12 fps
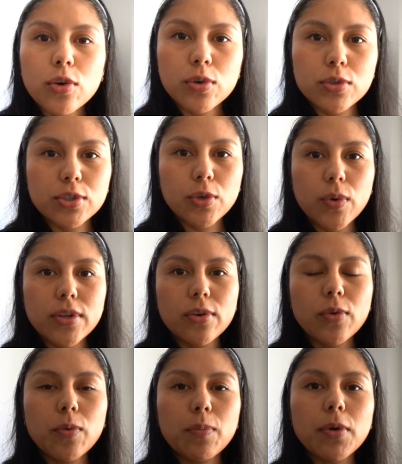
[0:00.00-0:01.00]
Justo cuando
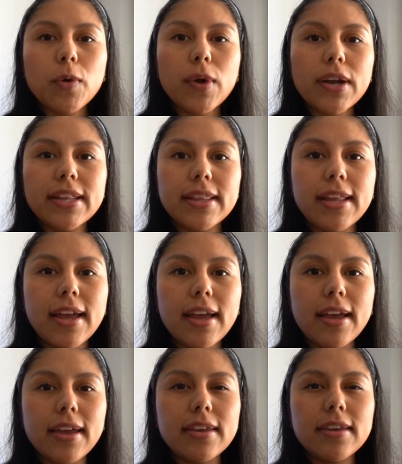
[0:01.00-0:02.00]
cumplo
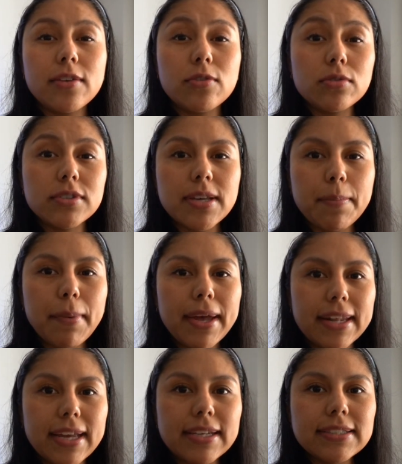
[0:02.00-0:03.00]
41
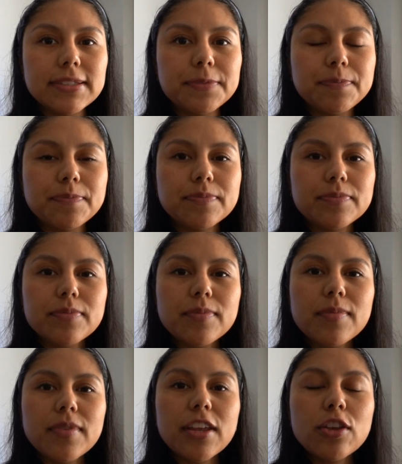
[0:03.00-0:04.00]
semanas,
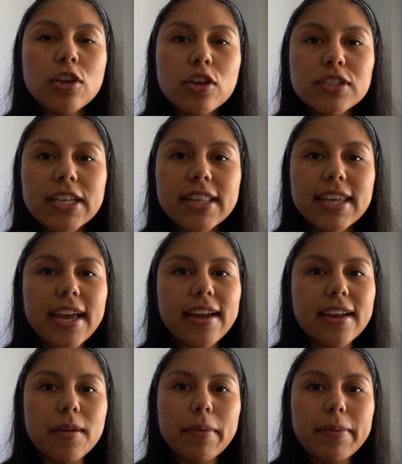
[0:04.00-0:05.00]
yo
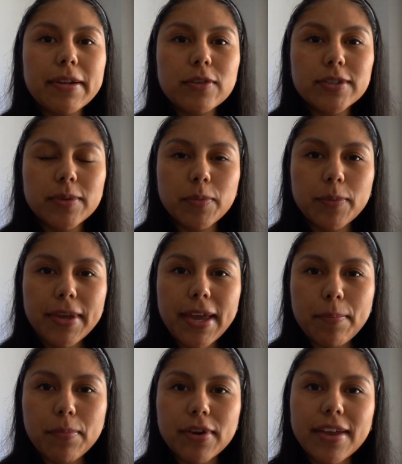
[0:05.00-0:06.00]
sentía que el bebé no se
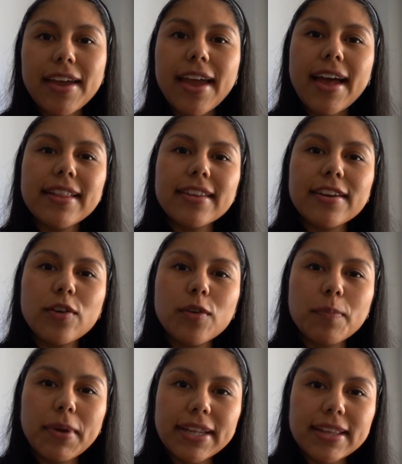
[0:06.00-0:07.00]
movía porque
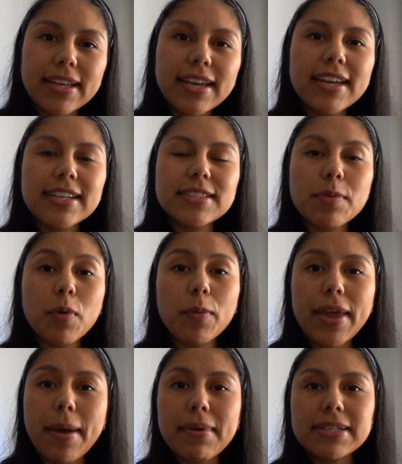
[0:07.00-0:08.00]
anteriormente se
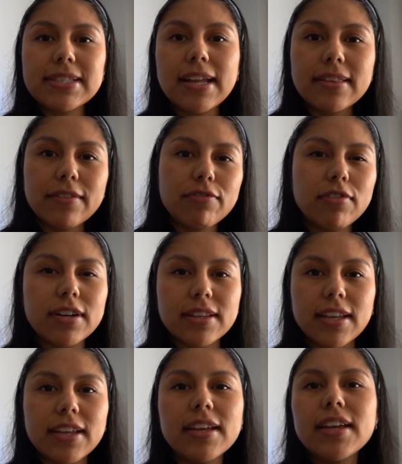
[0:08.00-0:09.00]
movía bastante
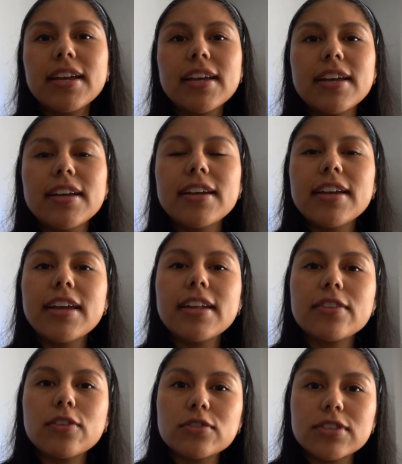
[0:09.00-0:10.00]
fuerte.
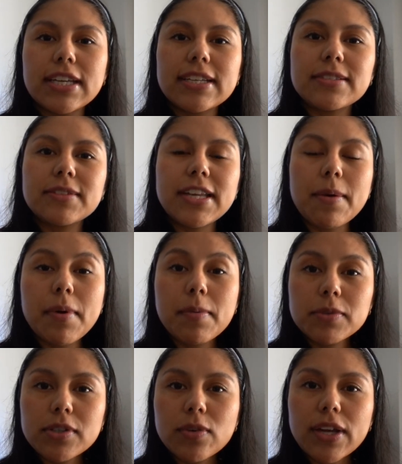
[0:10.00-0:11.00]
Entonces
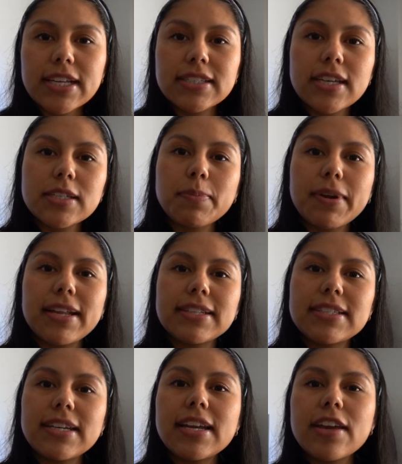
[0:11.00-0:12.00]
llamamos a urgencias para
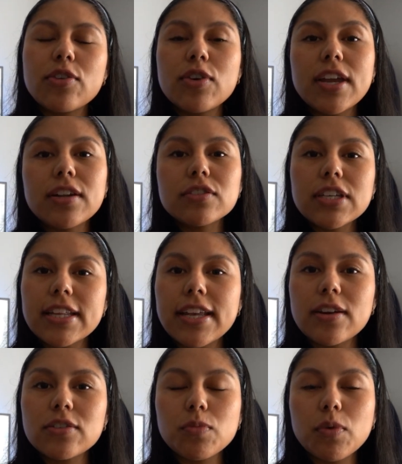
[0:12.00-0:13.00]
decir que yo ya no sentía los